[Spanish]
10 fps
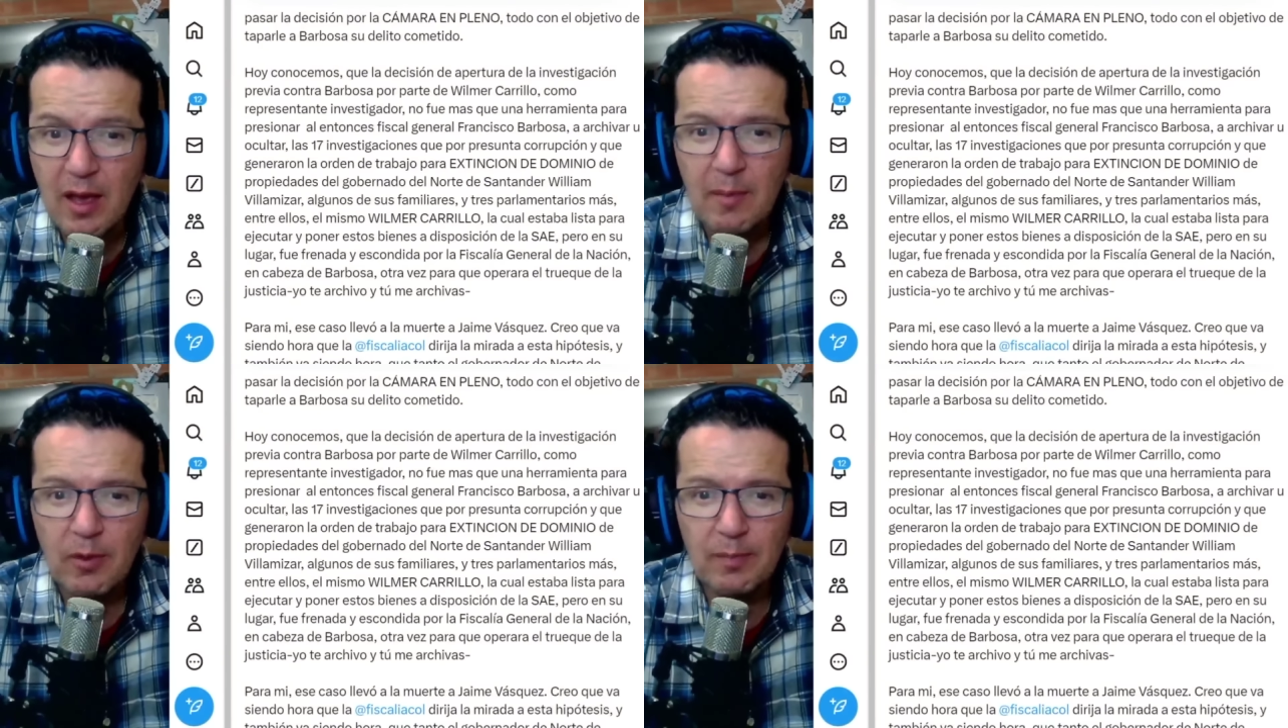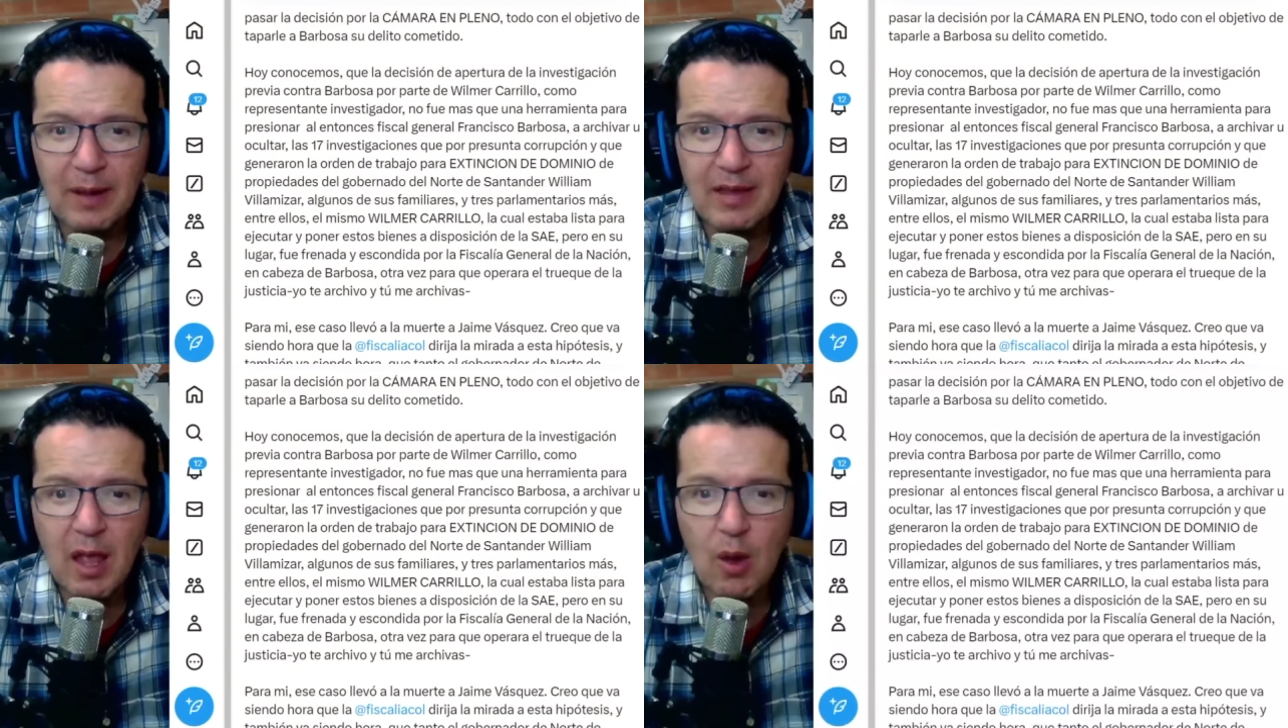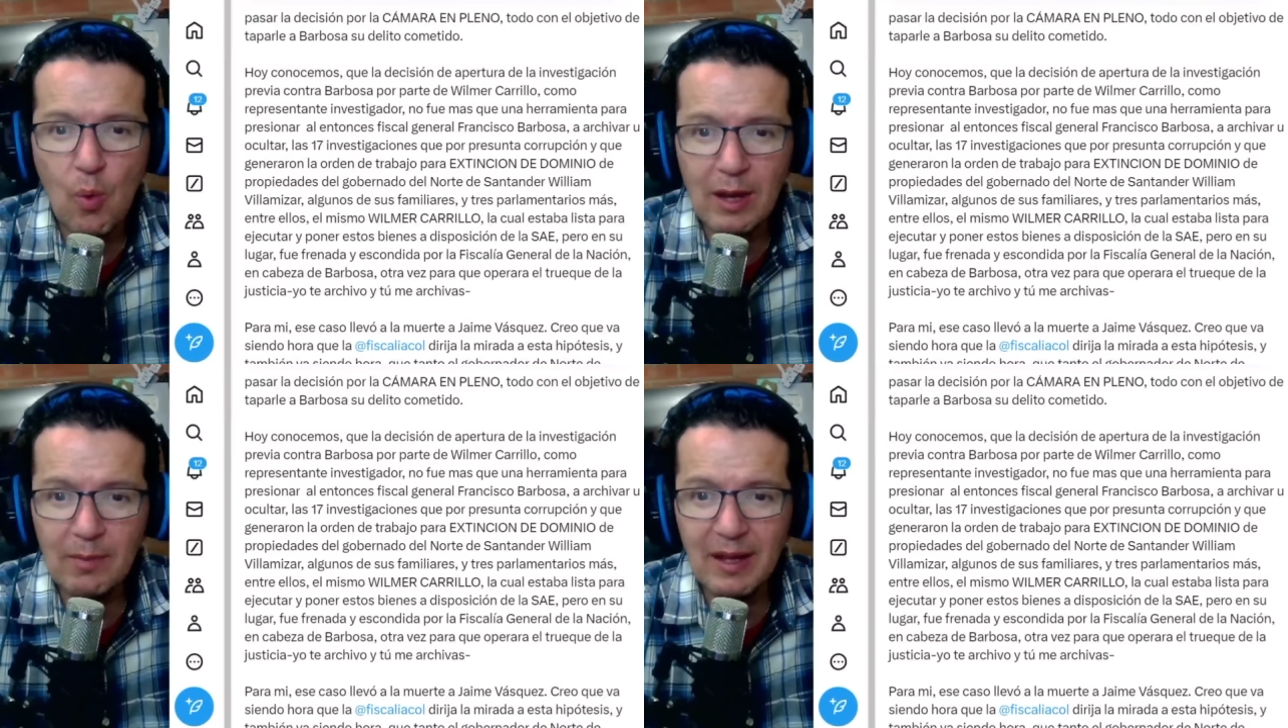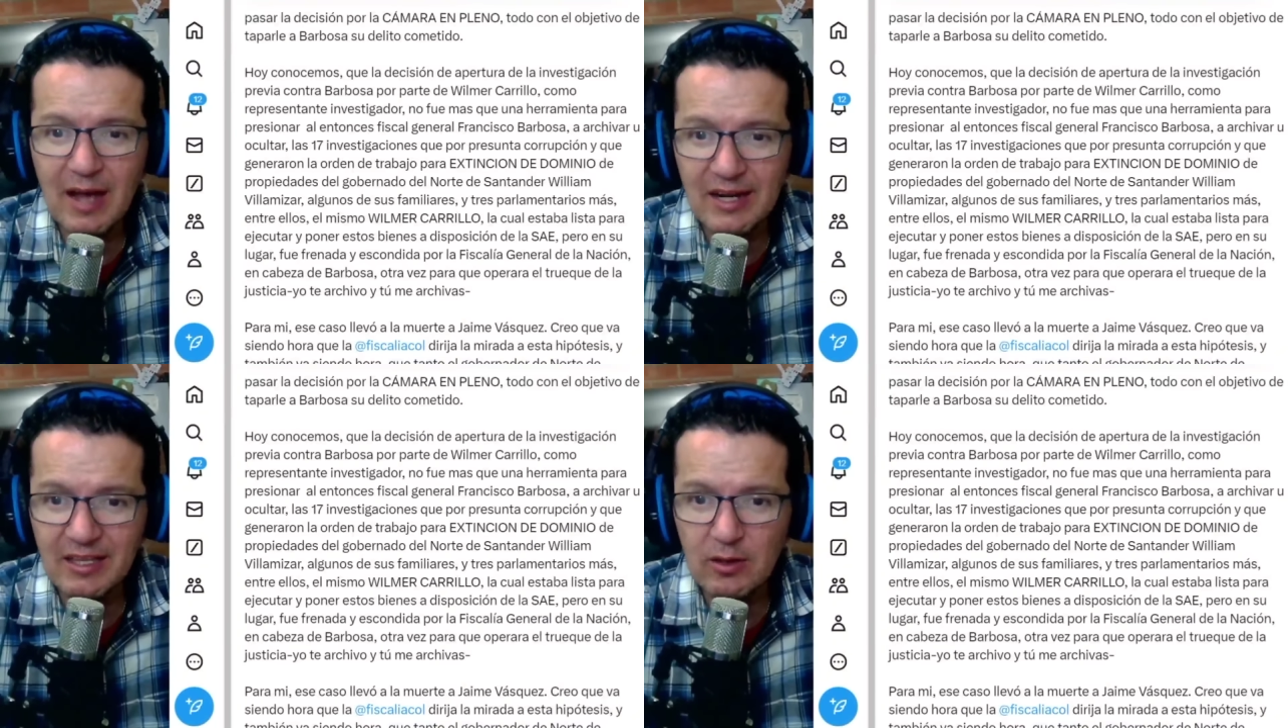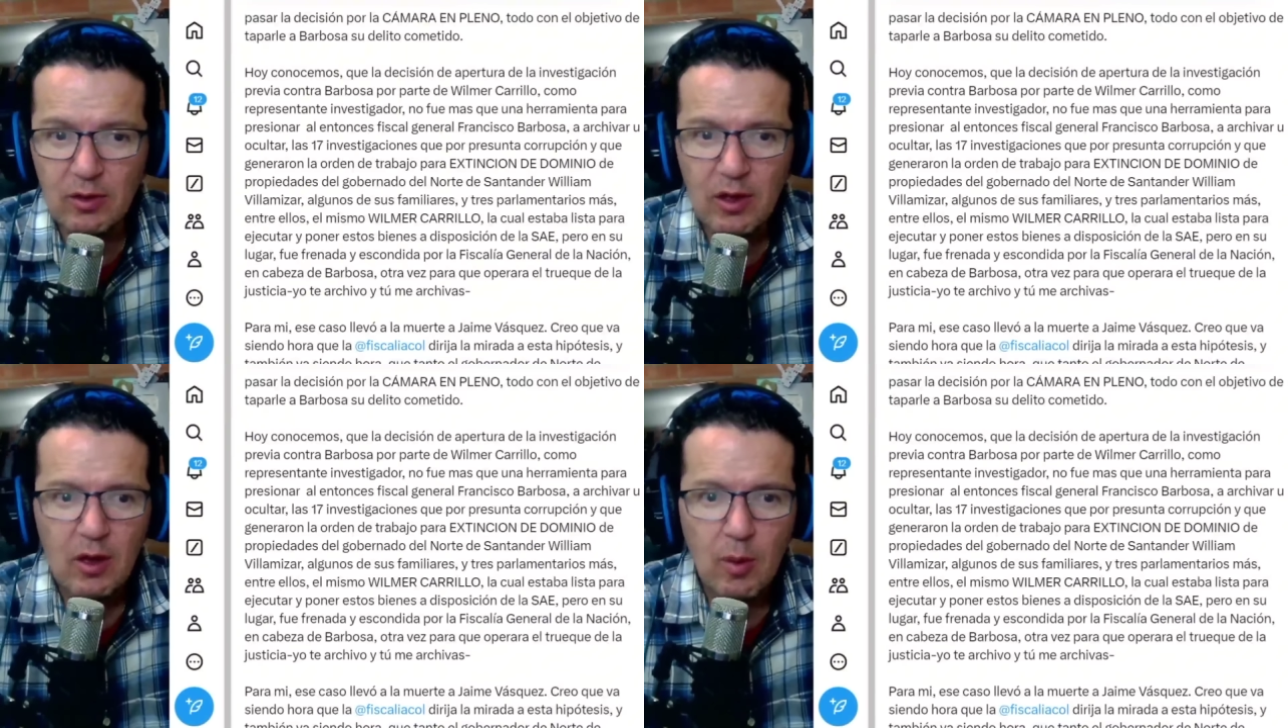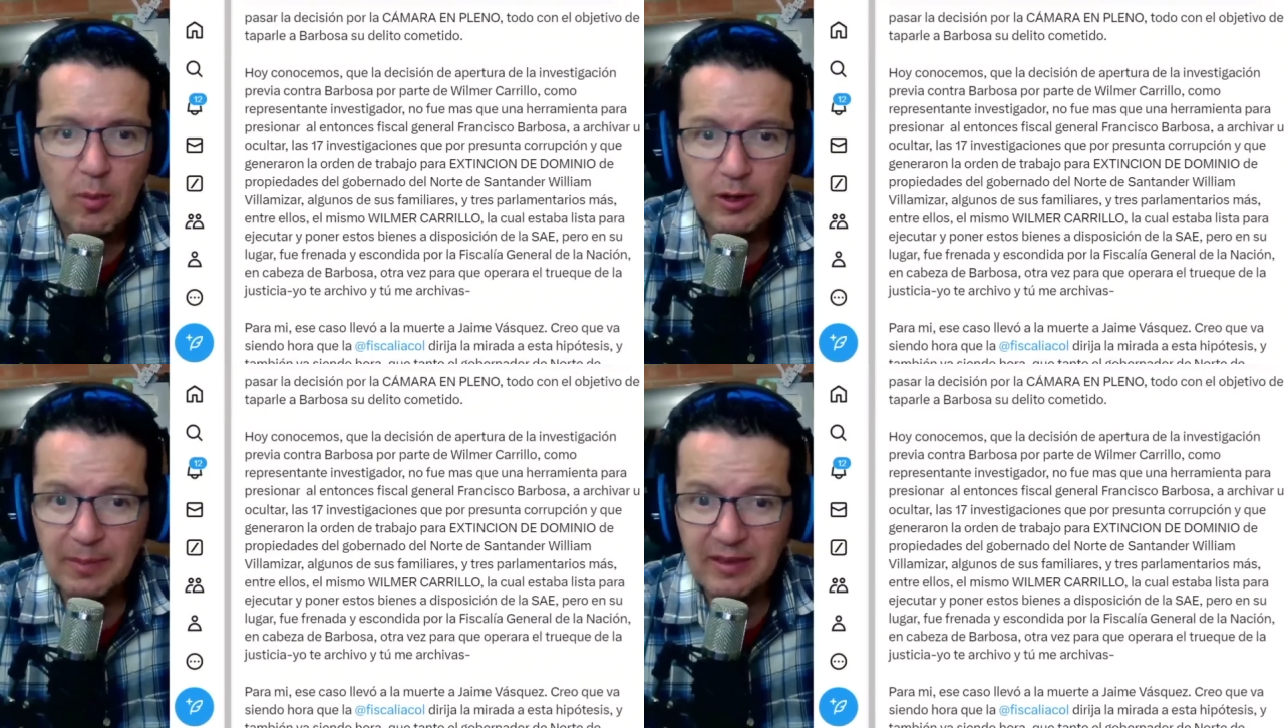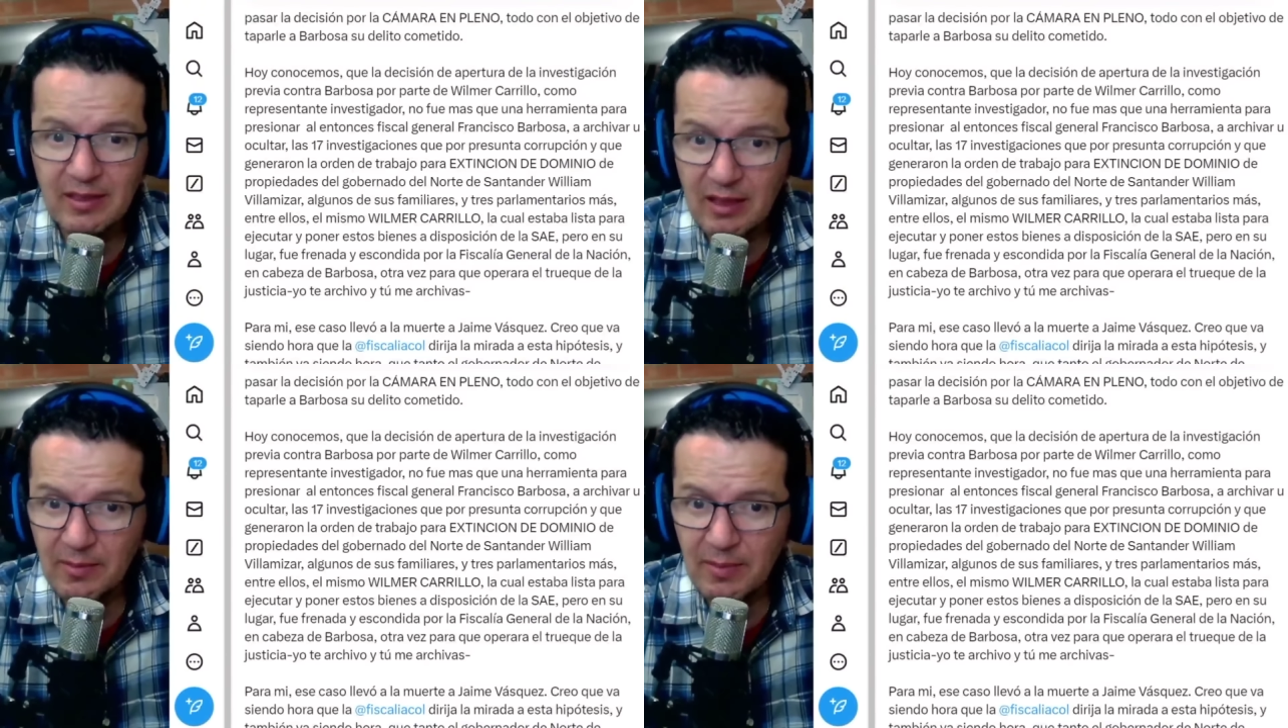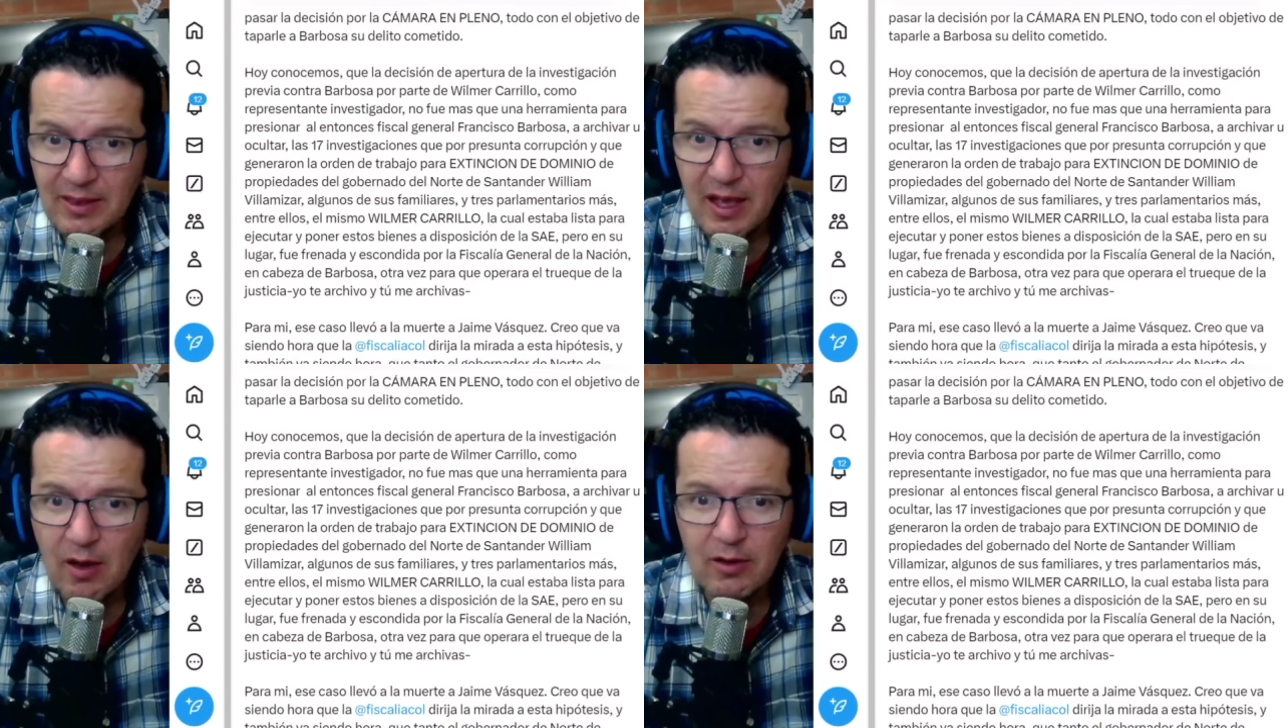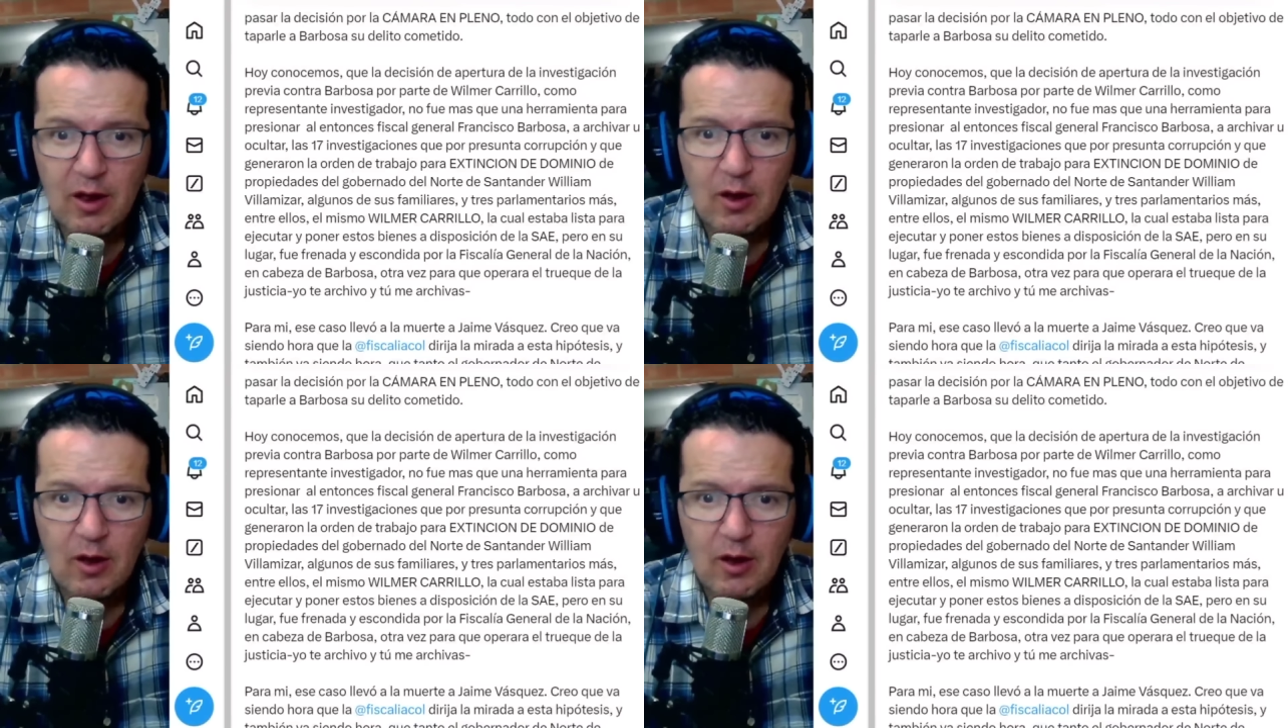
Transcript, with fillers: por parte de Wilmer Carrillo como representante investigador